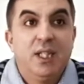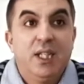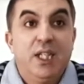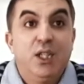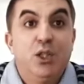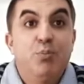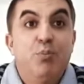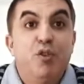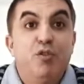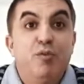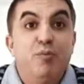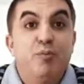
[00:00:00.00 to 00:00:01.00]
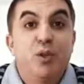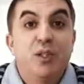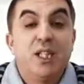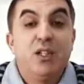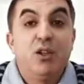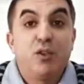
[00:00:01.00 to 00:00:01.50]
et ne peuvent
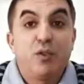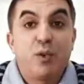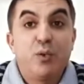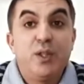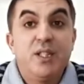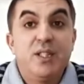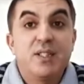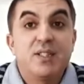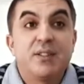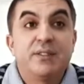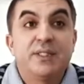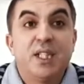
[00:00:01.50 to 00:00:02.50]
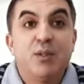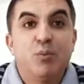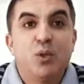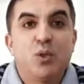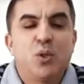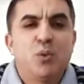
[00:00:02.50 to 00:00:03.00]
porter leurs fruits sans un
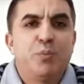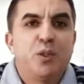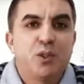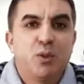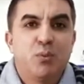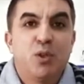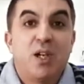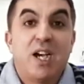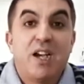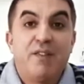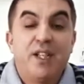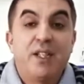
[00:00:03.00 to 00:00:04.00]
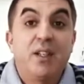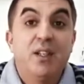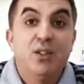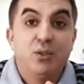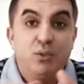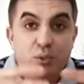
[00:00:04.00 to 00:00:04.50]
bon comportement avec
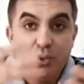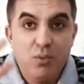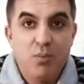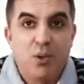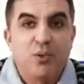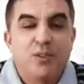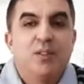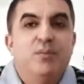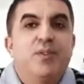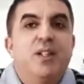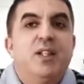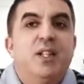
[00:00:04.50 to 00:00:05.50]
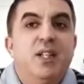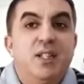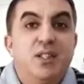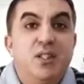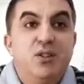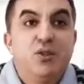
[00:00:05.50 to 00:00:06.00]
tout le monde.
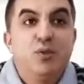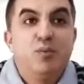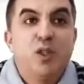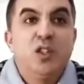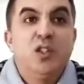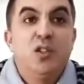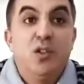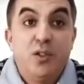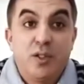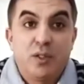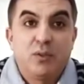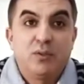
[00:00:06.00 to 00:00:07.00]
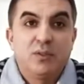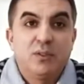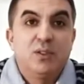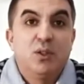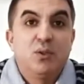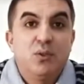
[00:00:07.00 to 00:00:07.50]
C'est une bonne leçon
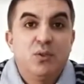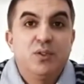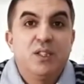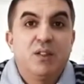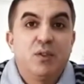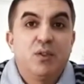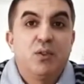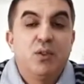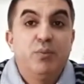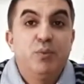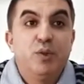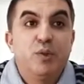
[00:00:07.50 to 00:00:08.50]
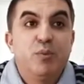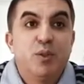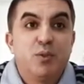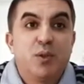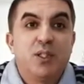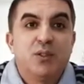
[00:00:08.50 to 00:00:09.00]
dont nous avons le plus
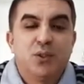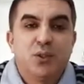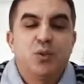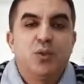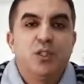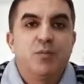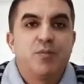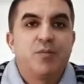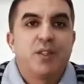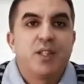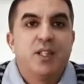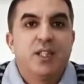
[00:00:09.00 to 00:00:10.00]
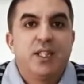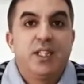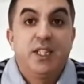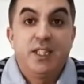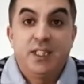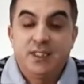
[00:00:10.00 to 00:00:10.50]
besoin aujourd'hui.
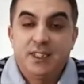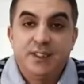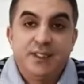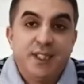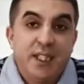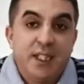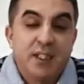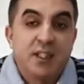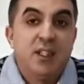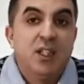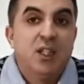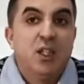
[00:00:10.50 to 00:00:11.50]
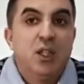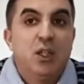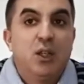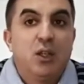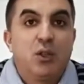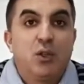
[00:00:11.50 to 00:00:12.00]
Il est nécessaire
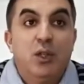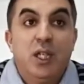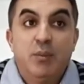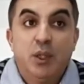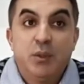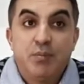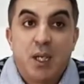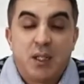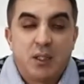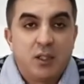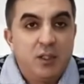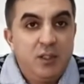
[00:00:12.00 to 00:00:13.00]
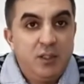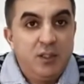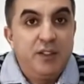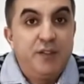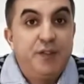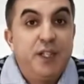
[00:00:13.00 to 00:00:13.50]
que les bonnes paroles
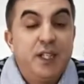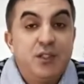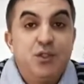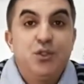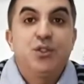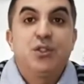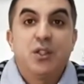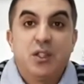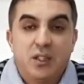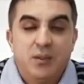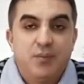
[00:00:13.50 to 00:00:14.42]
viennent du cœur